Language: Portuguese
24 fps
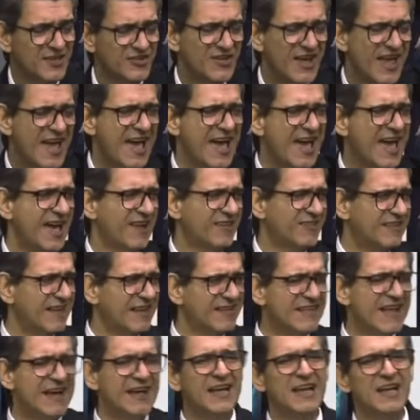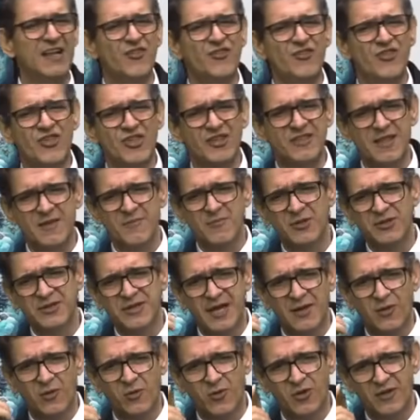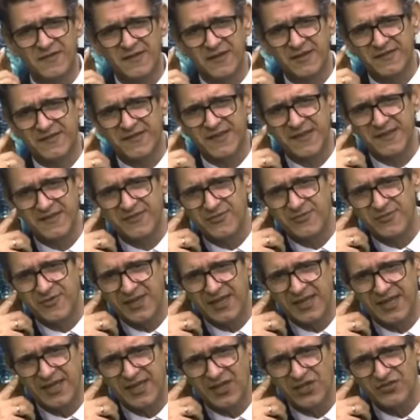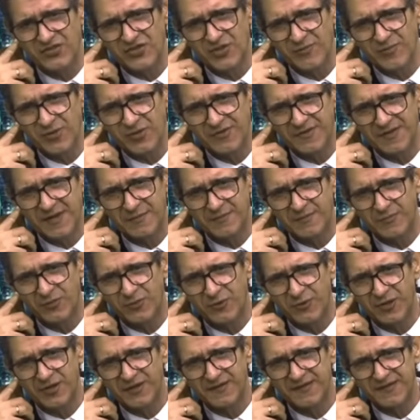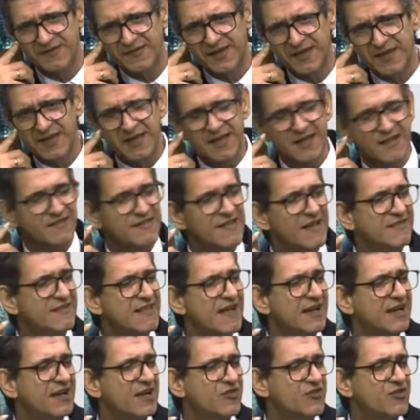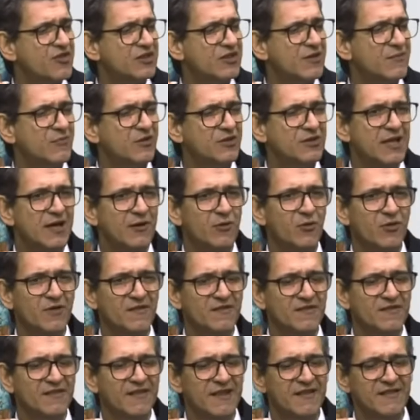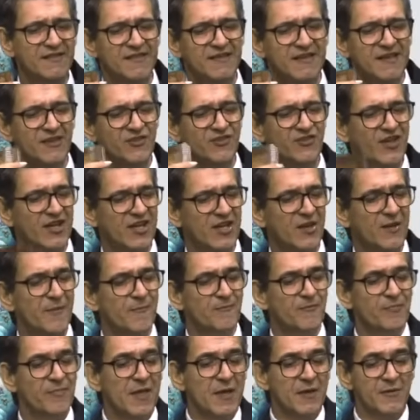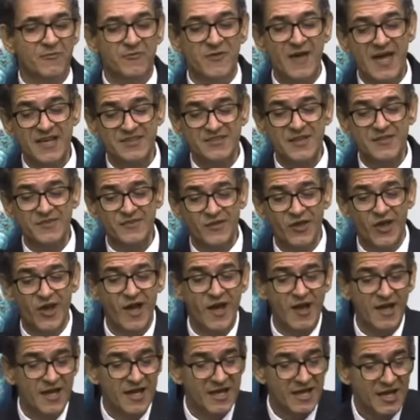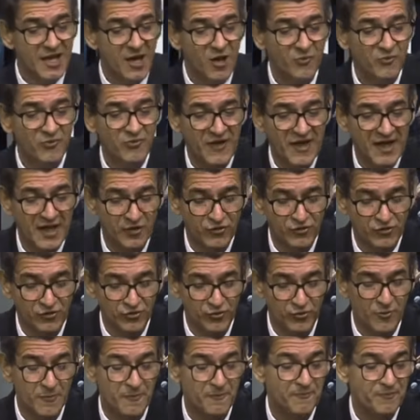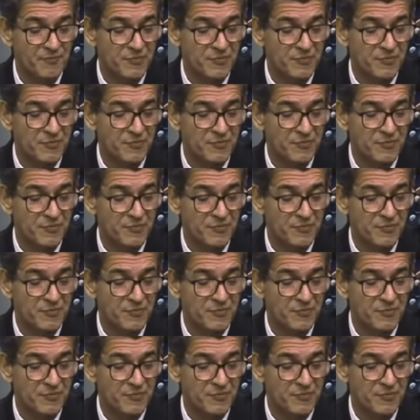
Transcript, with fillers: Gente, vocês não acreditam em muita coisa que vocês vejam, meus amores. Vocês não acreditam em muita coisa que vocês vejam aí. Veja só, eu vejo